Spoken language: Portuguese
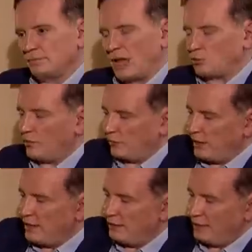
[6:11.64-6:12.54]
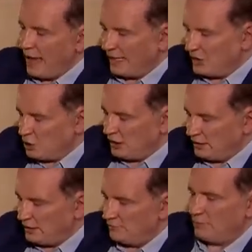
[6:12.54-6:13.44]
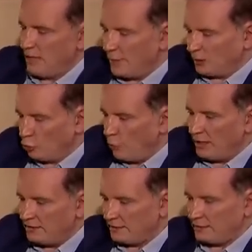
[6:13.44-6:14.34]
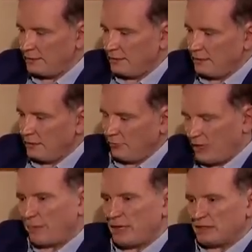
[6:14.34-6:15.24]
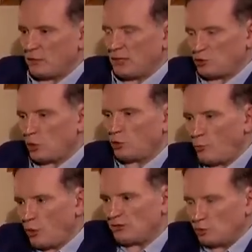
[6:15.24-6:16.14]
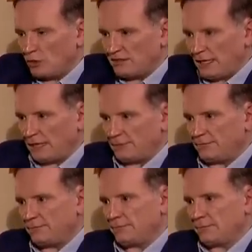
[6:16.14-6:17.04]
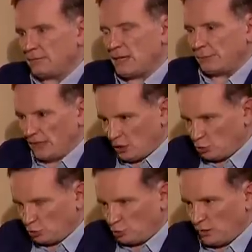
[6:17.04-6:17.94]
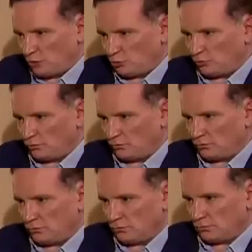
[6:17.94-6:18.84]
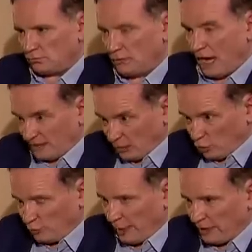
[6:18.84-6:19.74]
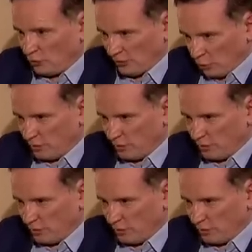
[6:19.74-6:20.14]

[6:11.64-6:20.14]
A sua filha, agredida, hematomas, fica a impressão que a senhora tomou as dores dela e planejou tudo isso. Essa suspeita, a senhora tem